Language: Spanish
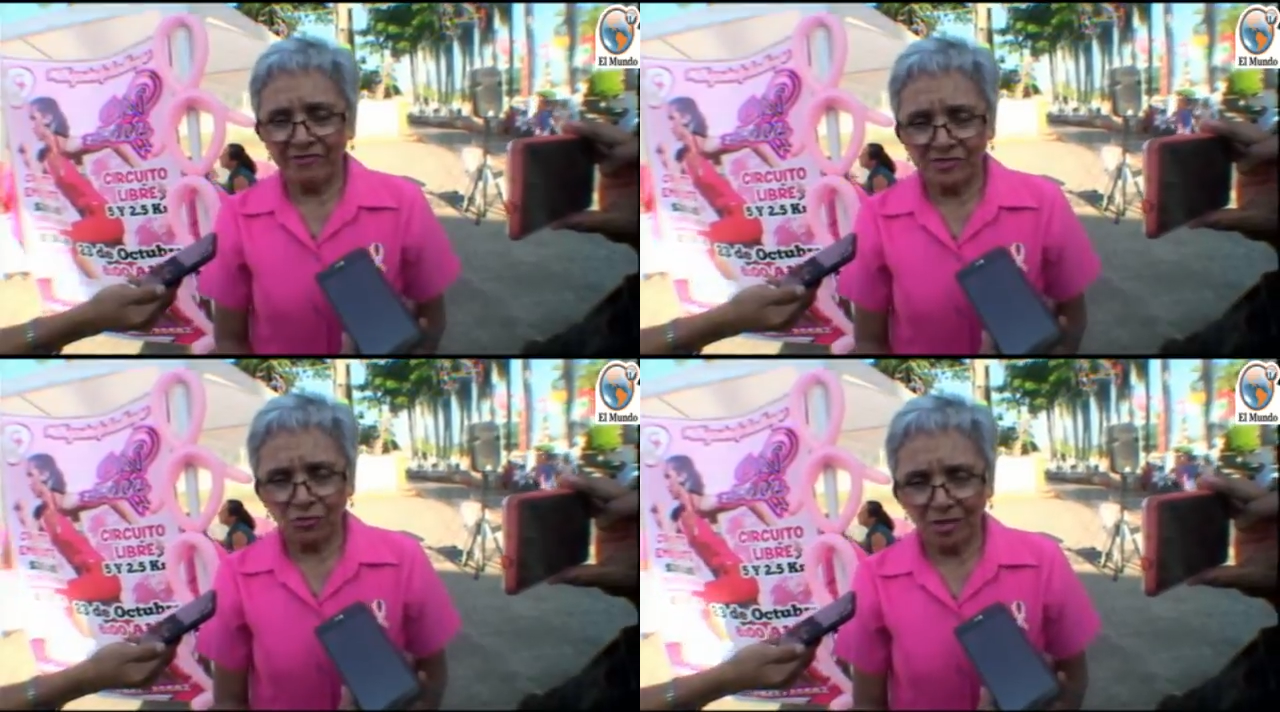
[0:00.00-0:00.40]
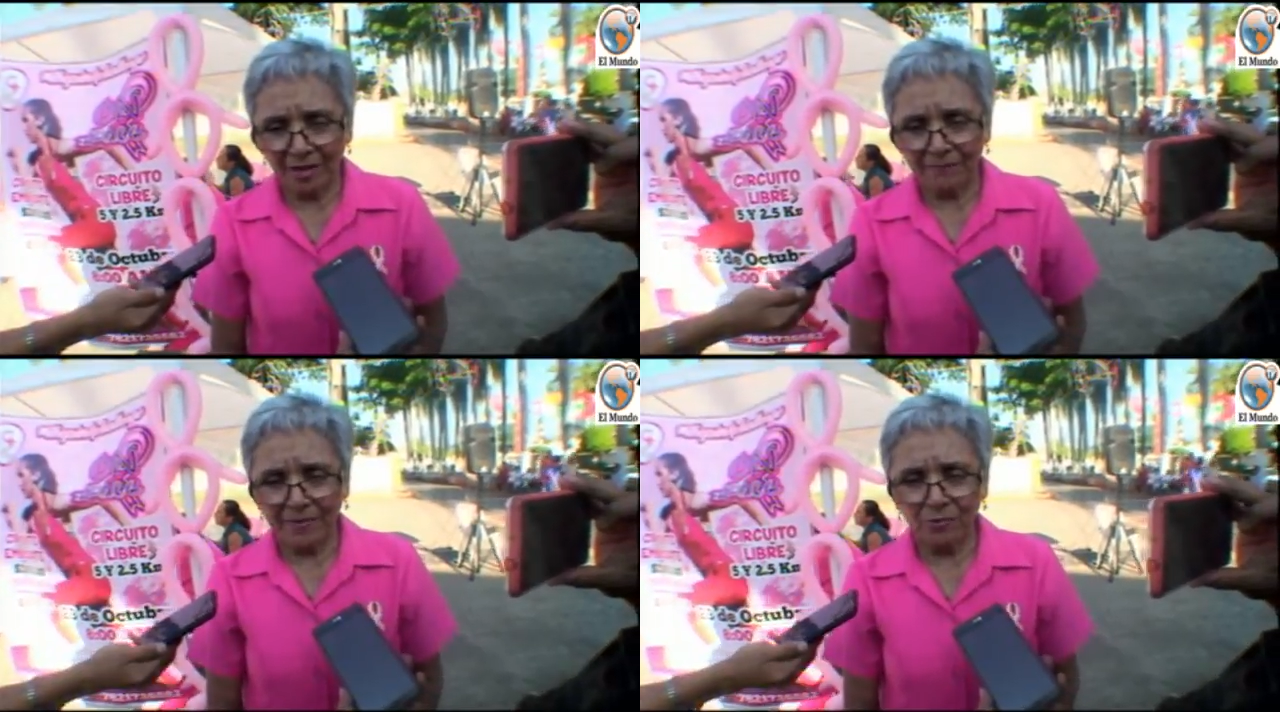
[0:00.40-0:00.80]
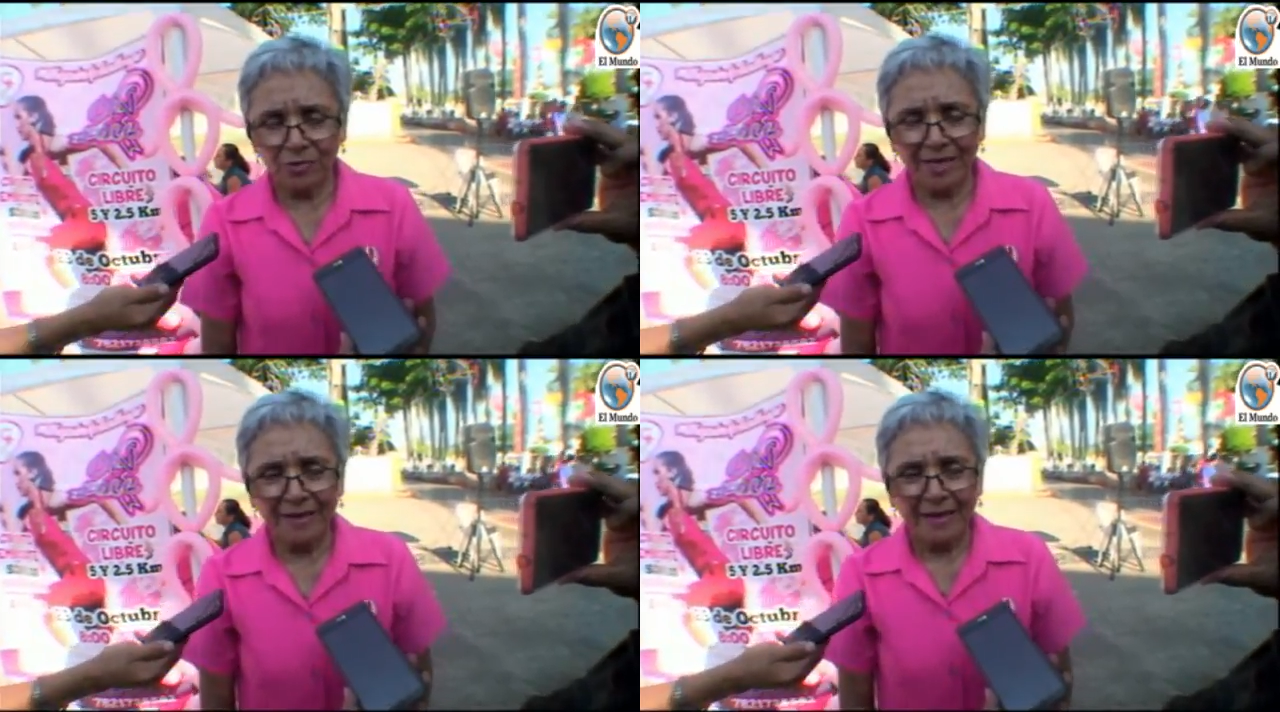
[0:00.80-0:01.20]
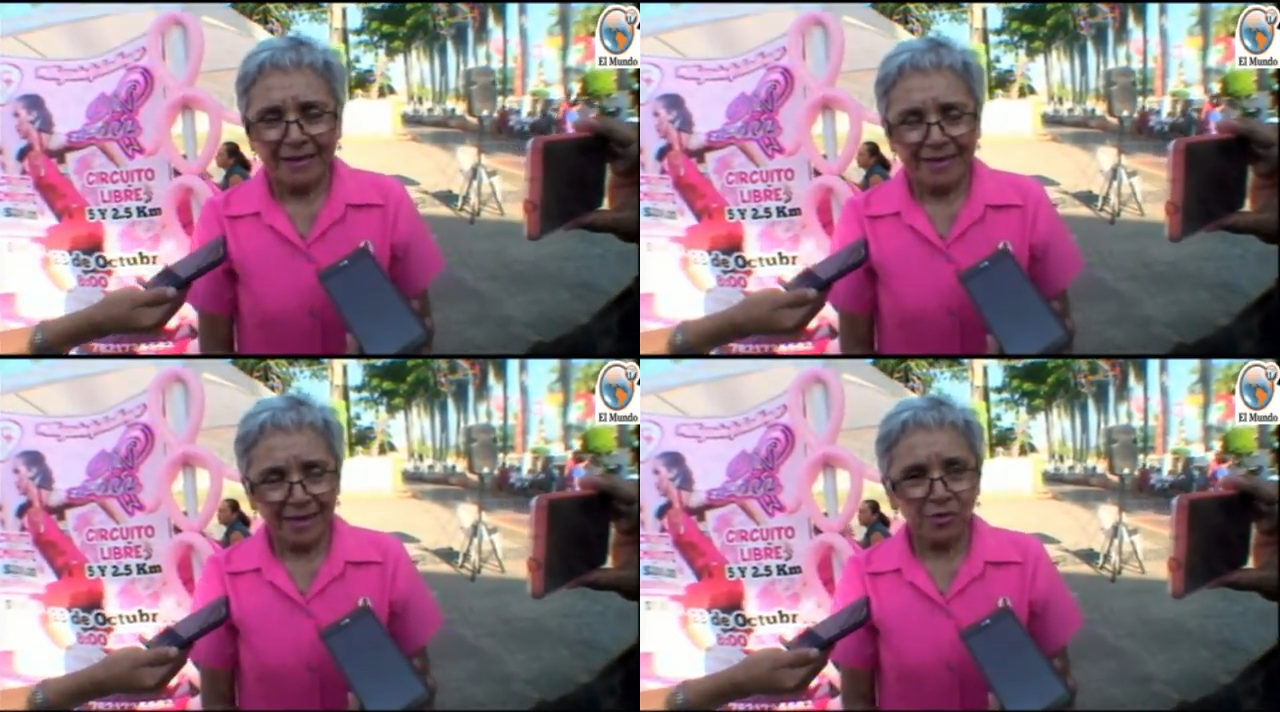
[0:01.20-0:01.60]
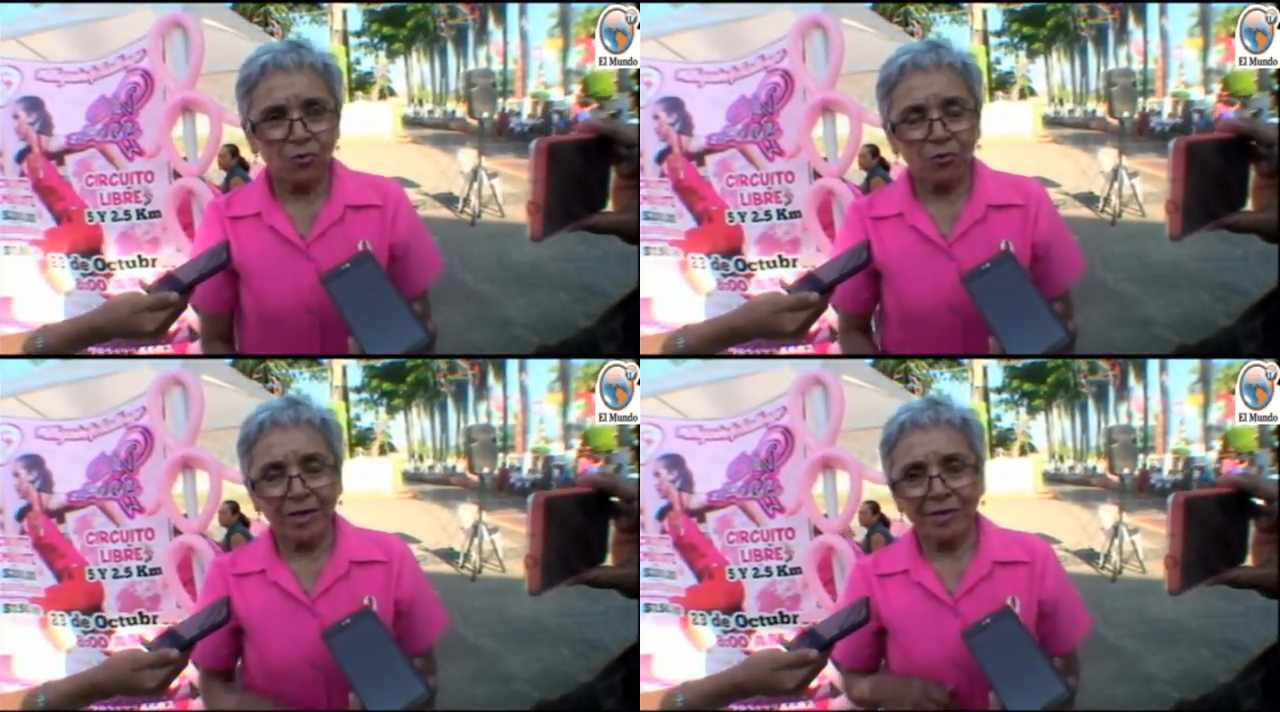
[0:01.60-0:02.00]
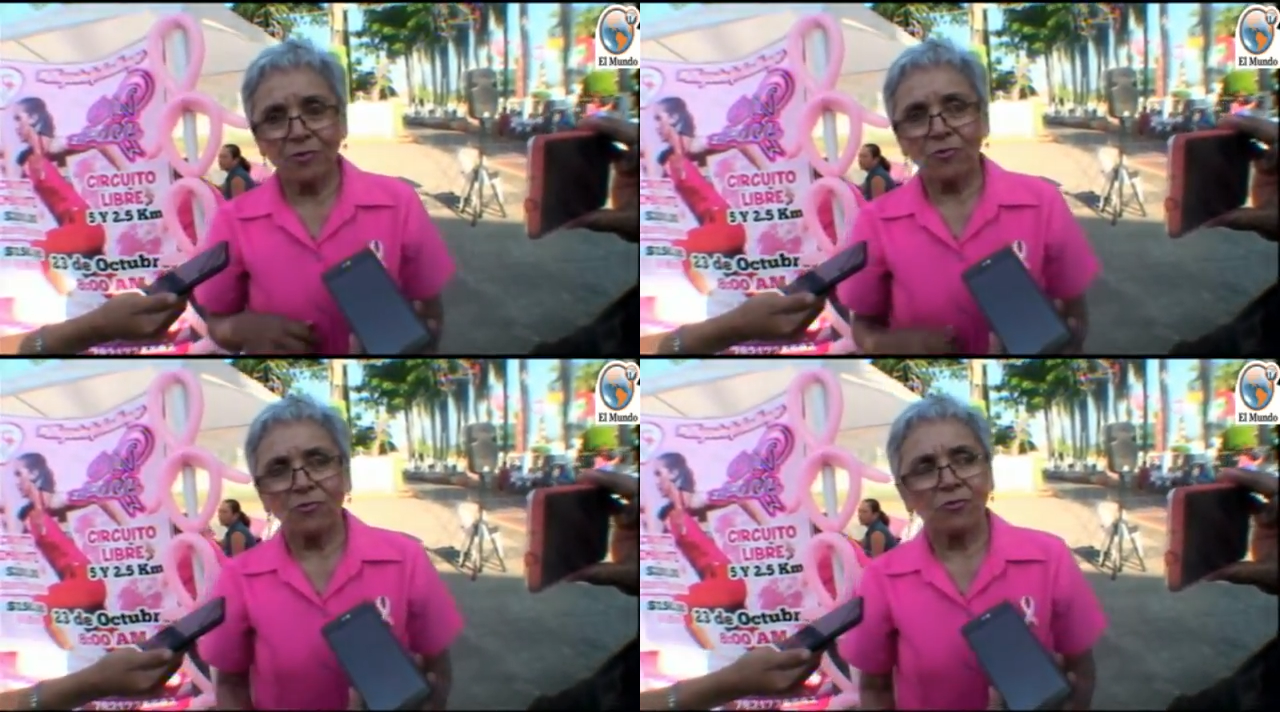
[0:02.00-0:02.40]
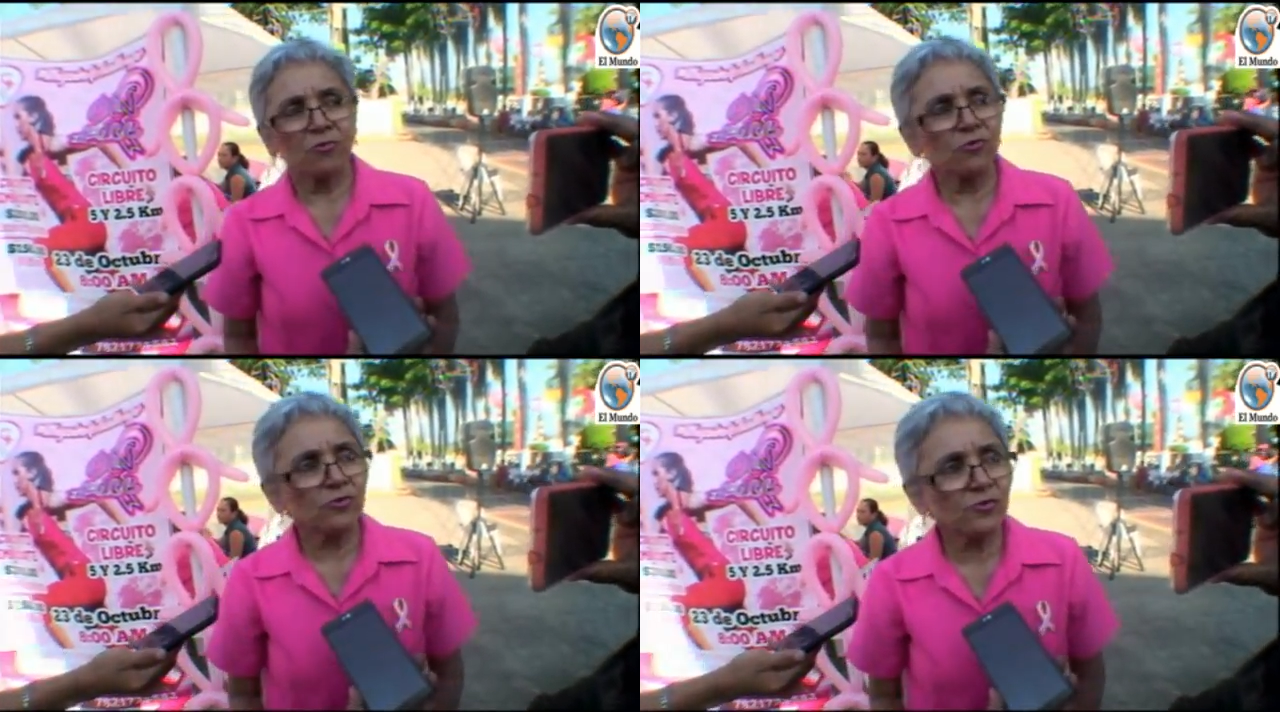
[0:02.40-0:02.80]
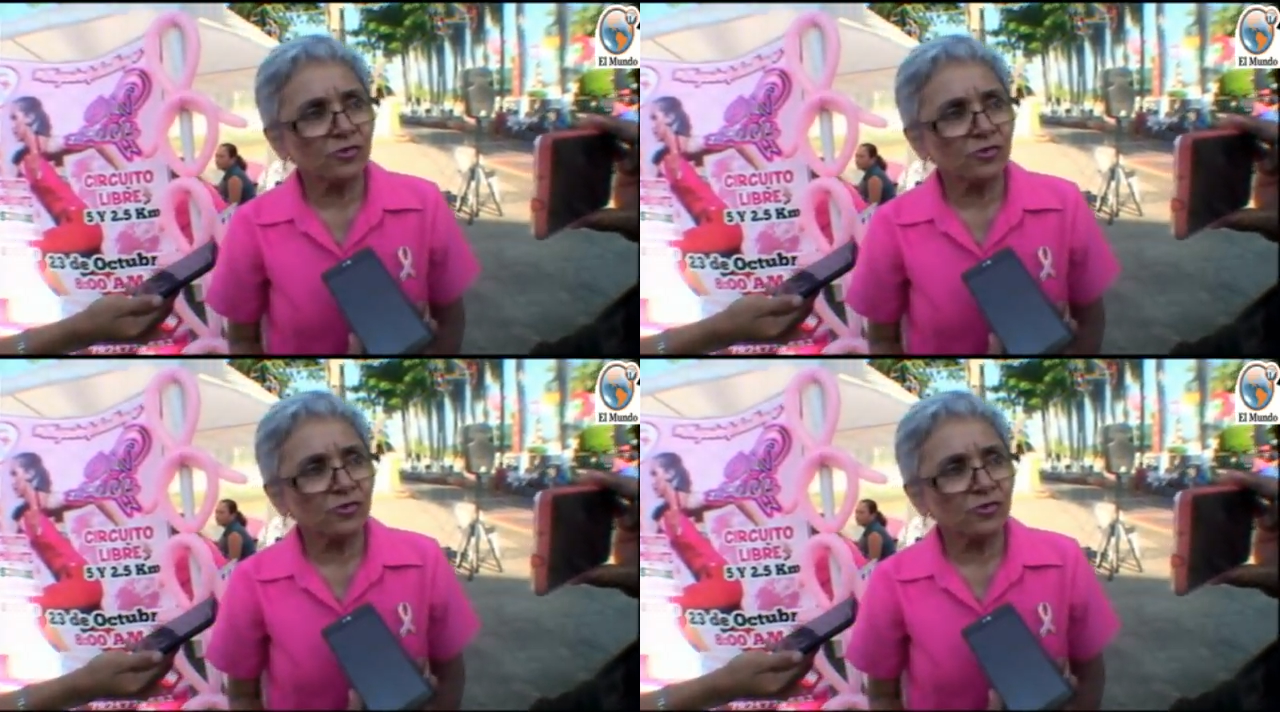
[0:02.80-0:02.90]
fisioterapeuta que año con año nos